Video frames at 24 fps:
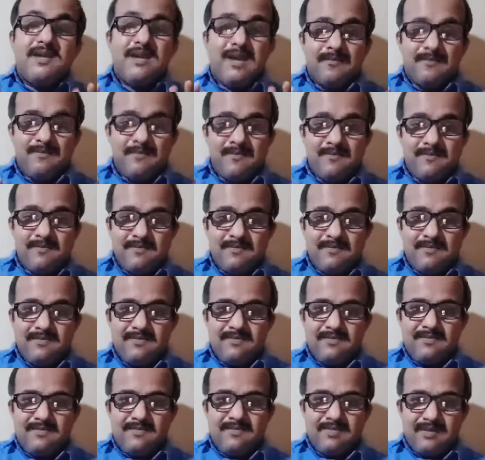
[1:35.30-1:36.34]
منهم
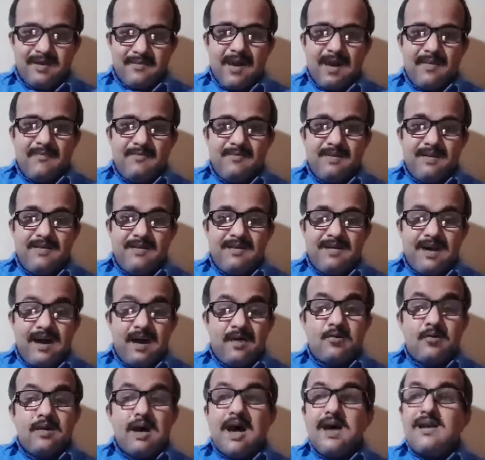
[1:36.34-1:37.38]
تمام
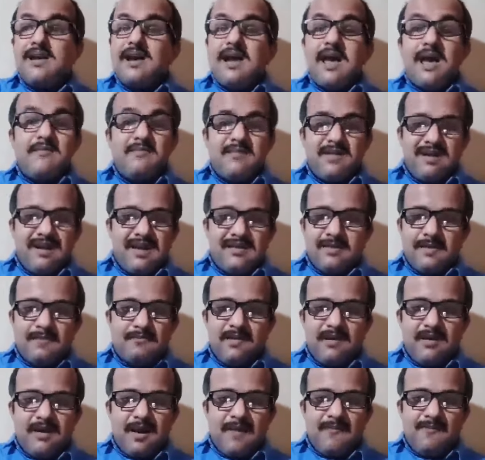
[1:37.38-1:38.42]
هذولا أنا لا يمكن
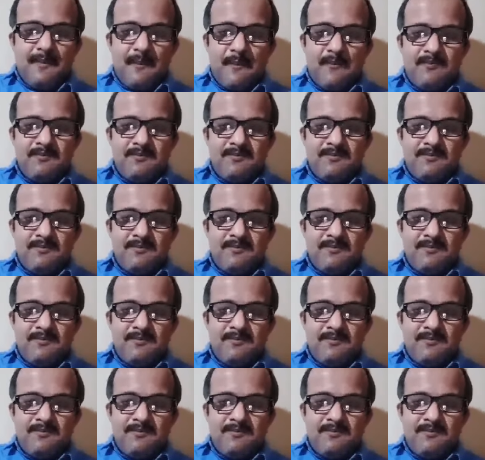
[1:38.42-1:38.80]
أطبل لهم